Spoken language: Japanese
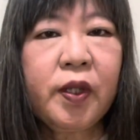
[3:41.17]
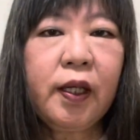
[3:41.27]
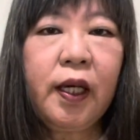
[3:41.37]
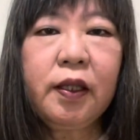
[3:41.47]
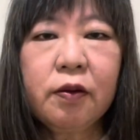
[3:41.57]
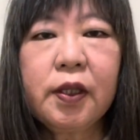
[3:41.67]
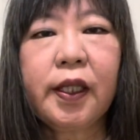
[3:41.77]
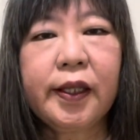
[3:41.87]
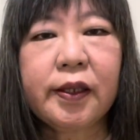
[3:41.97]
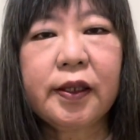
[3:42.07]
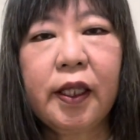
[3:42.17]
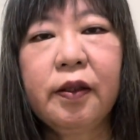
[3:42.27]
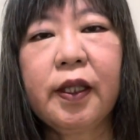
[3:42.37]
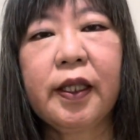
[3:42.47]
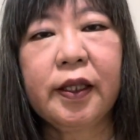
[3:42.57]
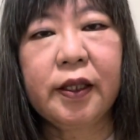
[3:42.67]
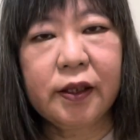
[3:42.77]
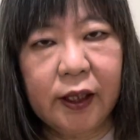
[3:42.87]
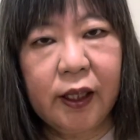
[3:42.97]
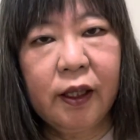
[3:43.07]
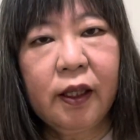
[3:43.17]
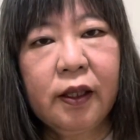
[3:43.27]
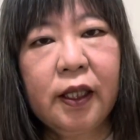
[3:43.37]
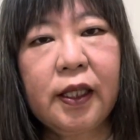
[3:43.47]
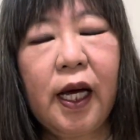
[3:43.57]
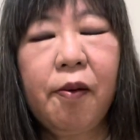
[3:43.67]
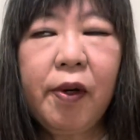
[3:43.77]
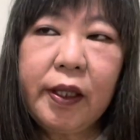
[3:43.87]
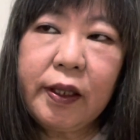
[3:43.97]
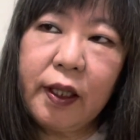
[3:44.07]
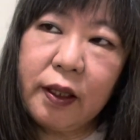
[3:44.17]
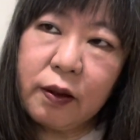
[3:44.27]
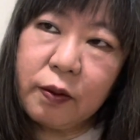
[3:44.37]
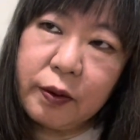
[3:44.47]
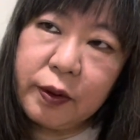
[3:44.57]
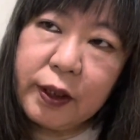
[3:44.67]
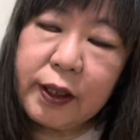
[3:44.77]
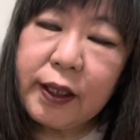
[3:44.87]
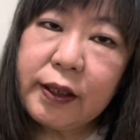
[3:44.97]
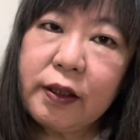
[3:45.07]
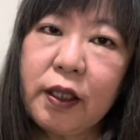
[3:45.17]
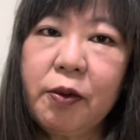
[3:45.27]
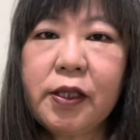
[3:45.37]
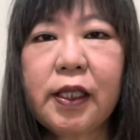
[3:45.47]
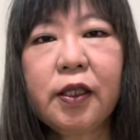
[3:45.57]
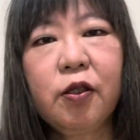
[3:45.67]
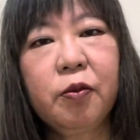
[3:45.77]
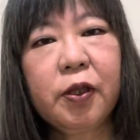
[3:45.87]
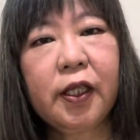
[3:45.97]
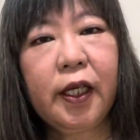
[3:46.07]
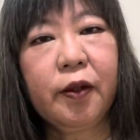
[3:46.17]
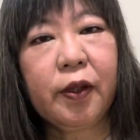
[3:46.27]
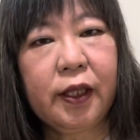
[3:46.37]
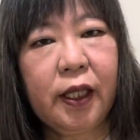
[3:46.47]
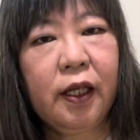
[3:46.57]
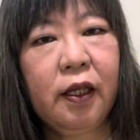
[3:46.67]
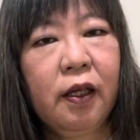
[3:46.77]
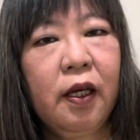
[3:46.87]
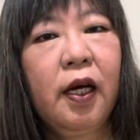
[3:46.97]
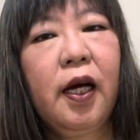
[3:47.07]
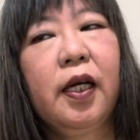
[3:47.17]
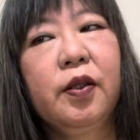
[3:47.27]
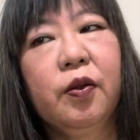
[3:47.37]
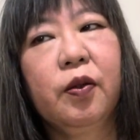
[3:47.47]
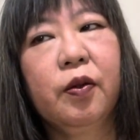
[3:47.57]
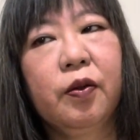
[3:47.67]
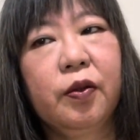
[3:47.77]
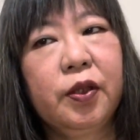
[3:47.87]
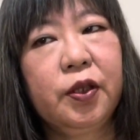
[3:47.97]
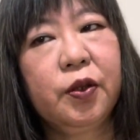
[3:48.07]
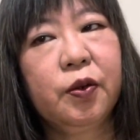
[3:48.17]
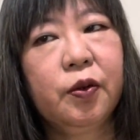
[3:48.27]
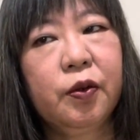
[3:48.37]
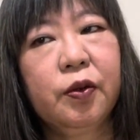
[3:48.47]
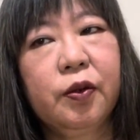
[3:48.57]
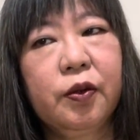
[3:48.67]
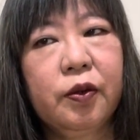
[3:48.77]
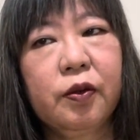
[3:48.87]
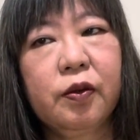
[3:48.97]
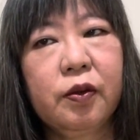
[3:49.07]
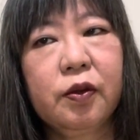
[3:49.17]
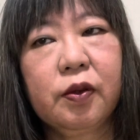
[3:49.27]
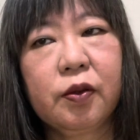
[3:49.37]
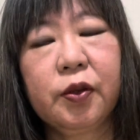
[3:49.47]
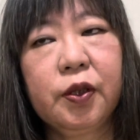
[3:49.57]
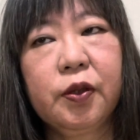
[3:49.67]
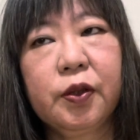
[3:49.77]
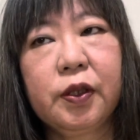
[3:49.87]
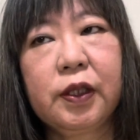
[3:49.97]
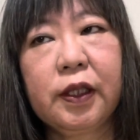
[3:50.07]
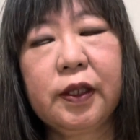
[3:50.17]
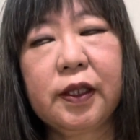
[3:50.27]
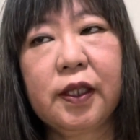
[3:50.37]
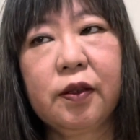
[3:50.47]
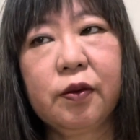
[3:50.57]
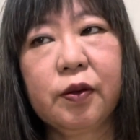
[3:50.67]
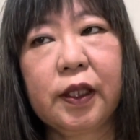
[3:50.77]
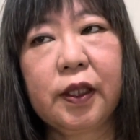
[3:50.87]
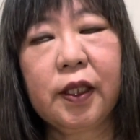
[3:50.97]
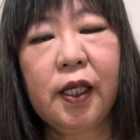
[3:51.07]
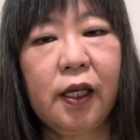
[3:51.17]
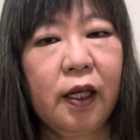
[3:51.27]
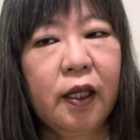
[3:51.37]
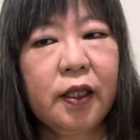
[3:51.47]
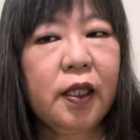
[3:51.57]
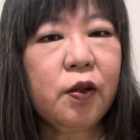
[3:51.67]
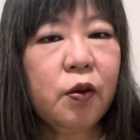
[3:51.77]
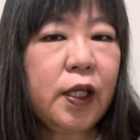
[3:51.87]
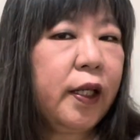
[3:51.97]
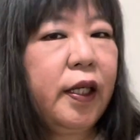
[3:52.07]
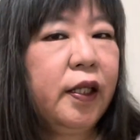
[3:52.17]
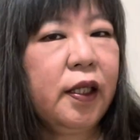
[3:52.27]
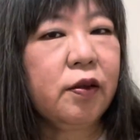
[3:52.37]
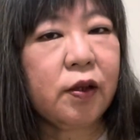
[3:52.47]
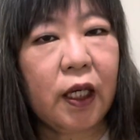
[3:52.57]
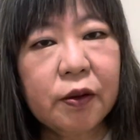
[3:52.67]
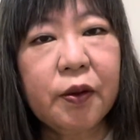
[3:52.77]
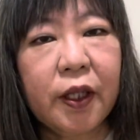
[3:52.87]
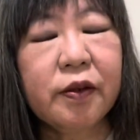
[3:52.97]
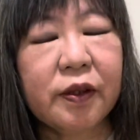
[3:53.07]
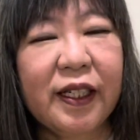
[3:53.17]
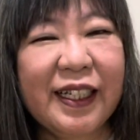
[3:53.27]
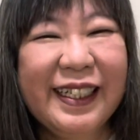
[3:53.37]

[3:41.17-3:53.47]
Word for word: 該当者がたくさんいるからなんですね。ただあまり健康に関しては皆さん興味がないのかな。あのー、視聴ご視聴してくださる方が健康関連になるとガクッと減るので